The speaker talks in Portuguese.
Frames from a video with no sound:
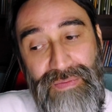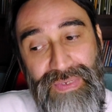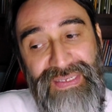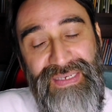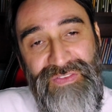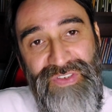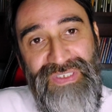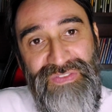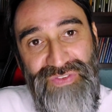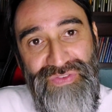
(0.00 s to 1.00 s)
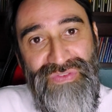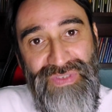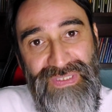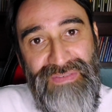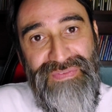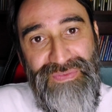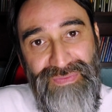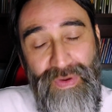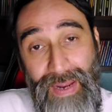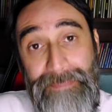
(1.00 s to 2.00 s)
lá com a Denadir na Tijuca,
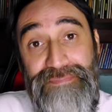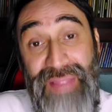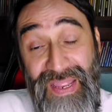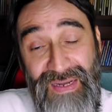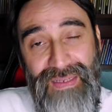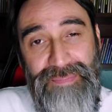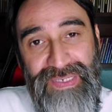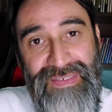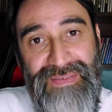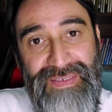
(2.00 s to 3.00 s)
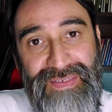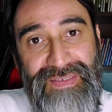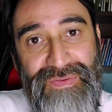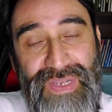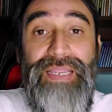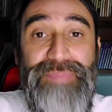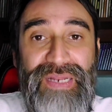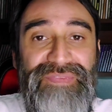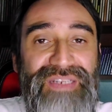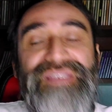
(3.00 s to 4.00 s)
viu? Foi uma bela apresentação. E a
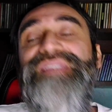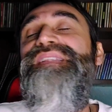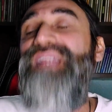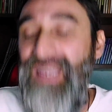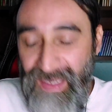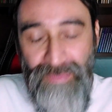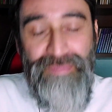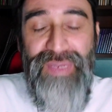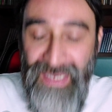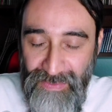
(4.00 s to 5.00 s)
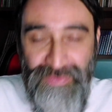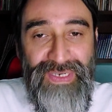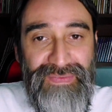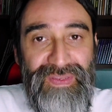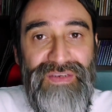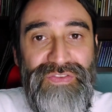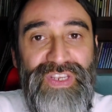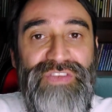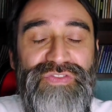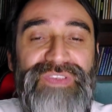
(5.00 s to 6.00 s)
Imperatriz também foi
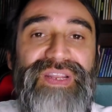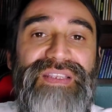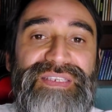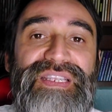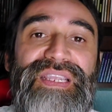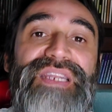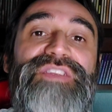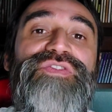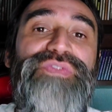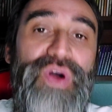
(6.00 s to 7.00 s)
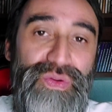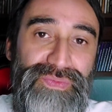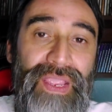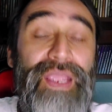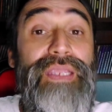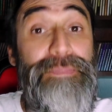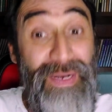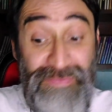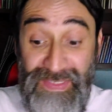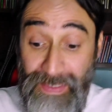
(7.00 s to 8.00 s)
inteligente de trazer ele de volta. E
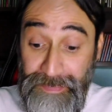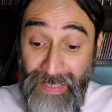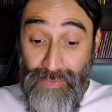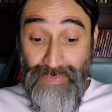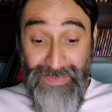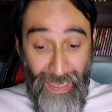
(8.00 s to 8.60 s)
para fazer par com